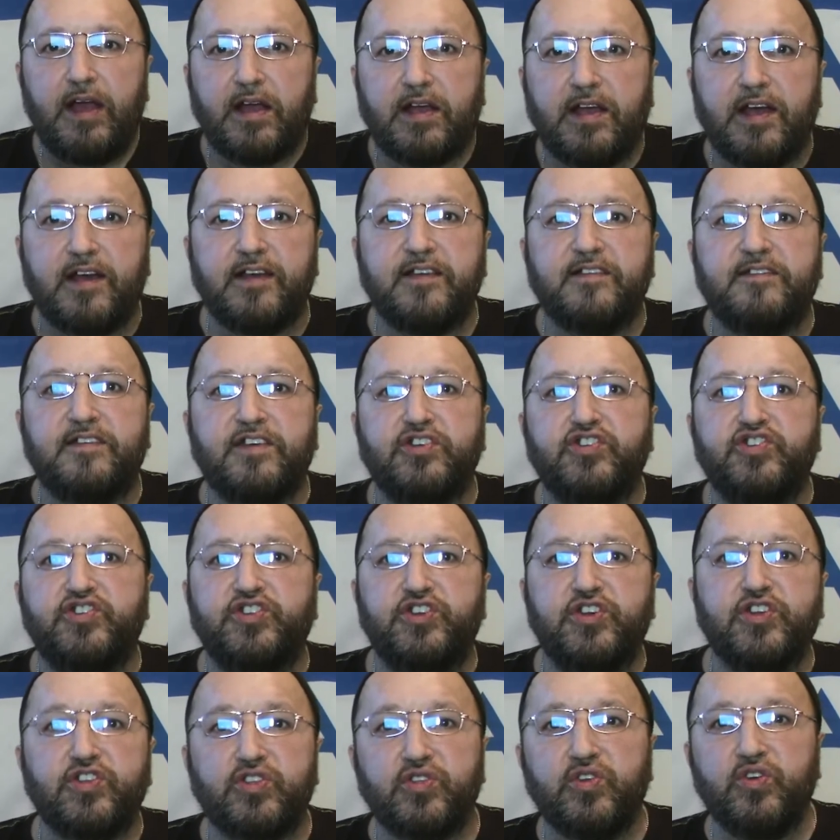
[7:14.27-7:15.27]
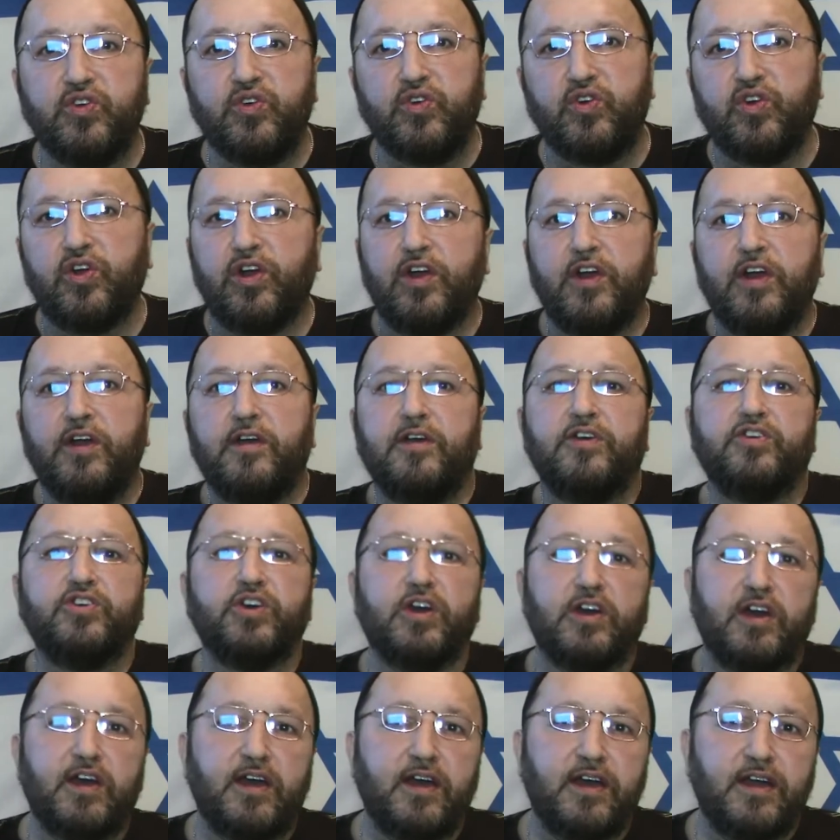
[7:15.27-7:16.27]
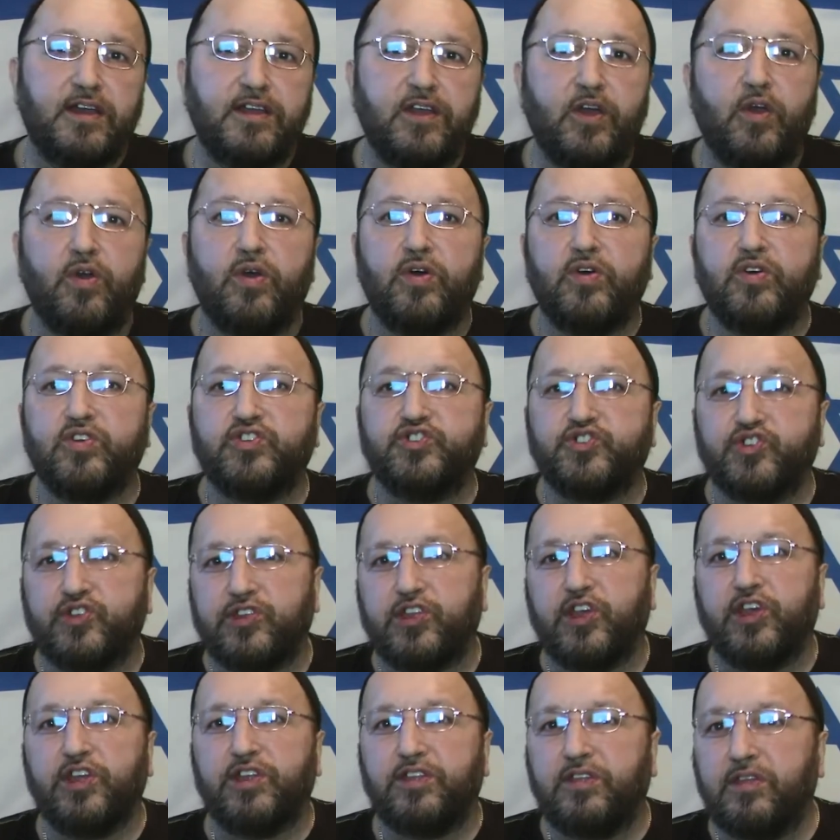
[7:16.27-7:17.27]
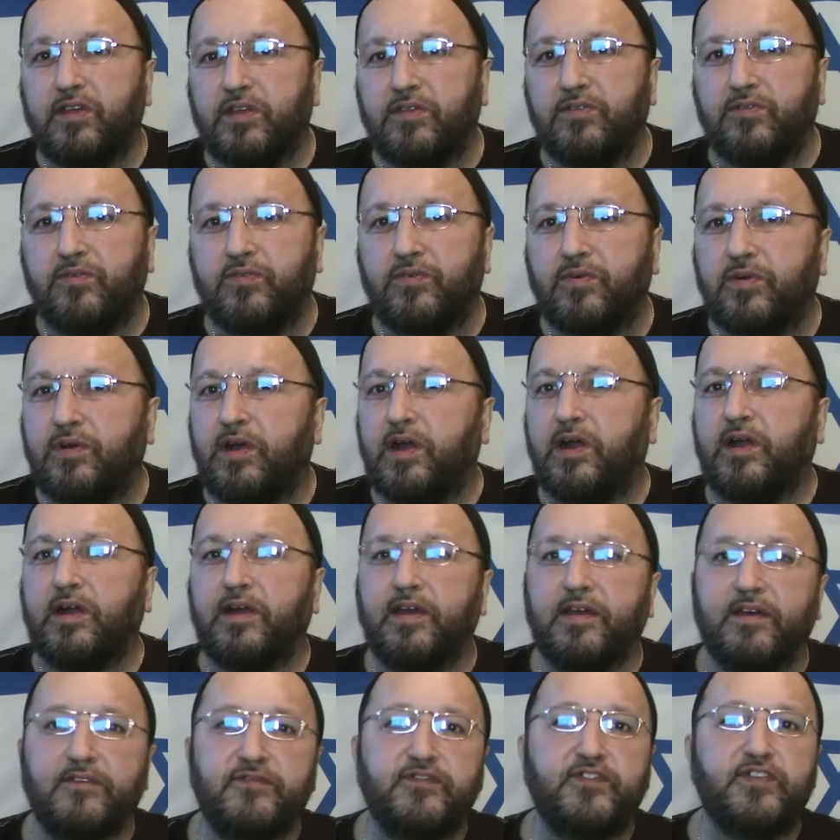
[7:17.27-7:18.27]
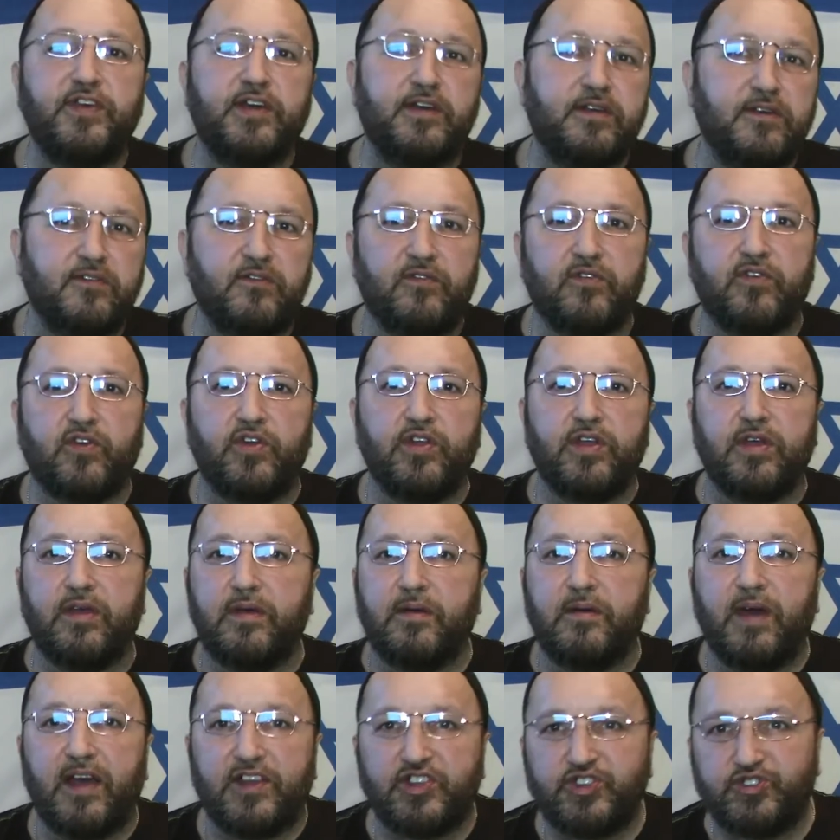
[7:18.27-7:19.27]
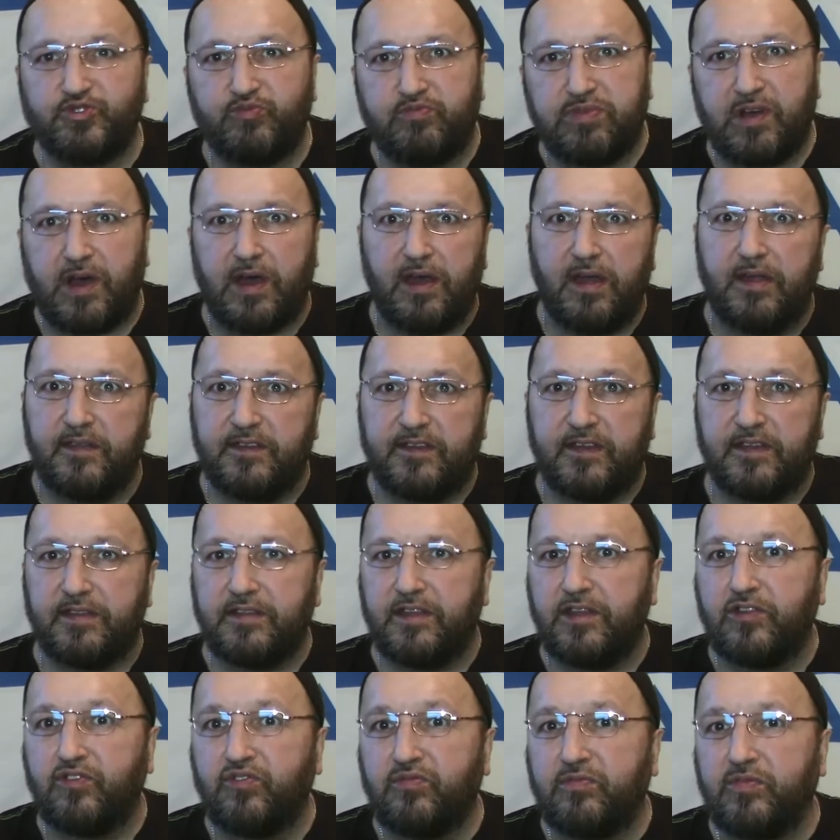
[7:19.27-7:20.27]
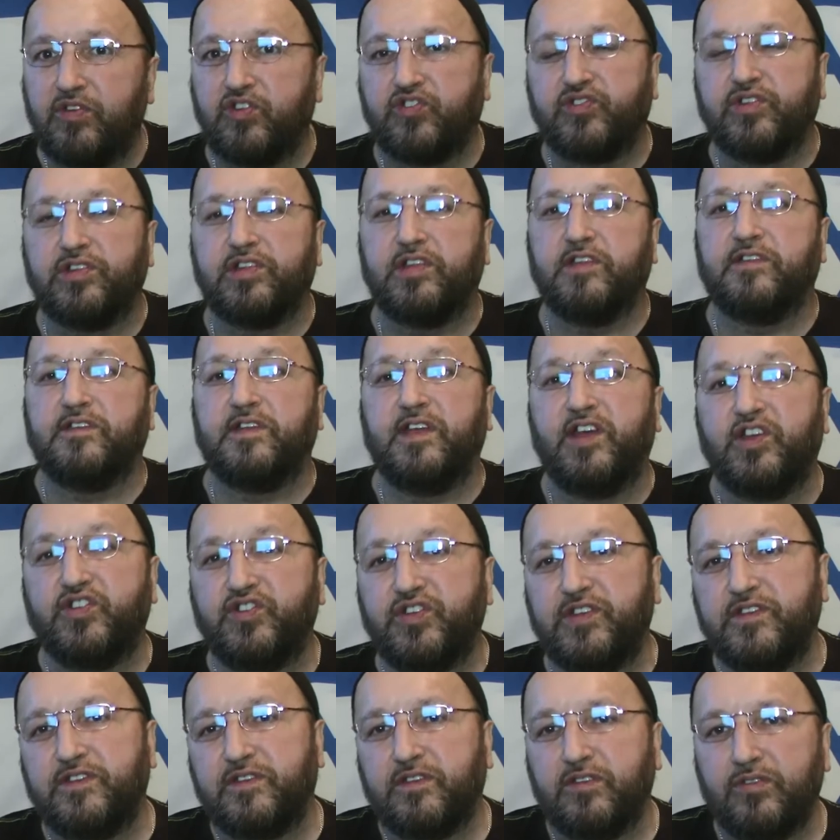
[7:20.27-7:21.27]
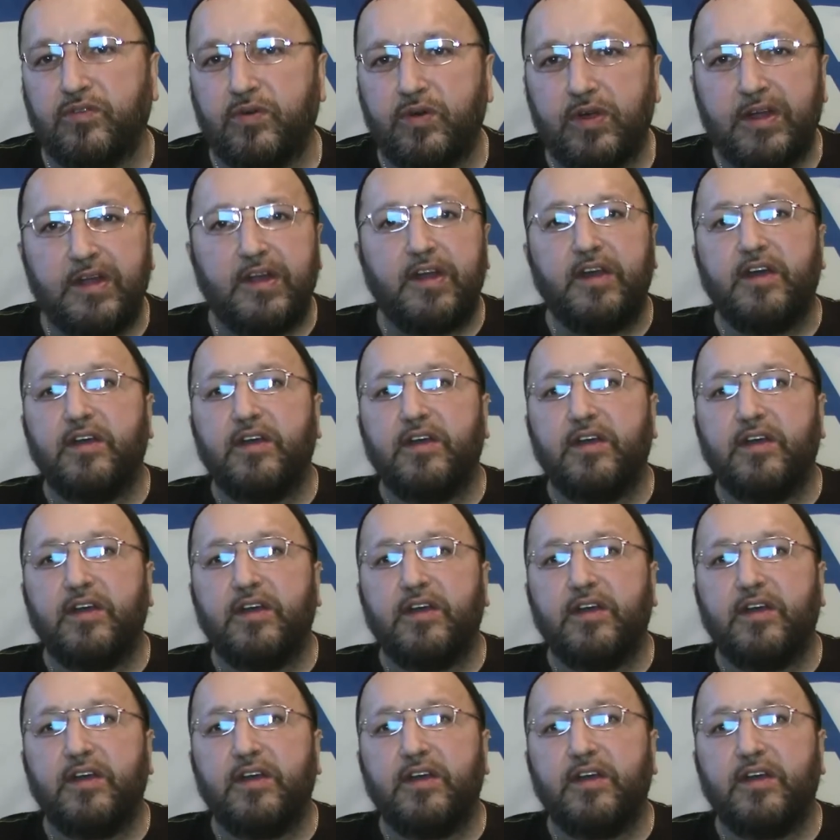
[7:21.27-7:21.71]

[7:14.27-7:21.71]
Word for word: как защитную, э, что ты, ты ну, э, все вроде ошибаются, а ты думаешь, что ты знаешь истину.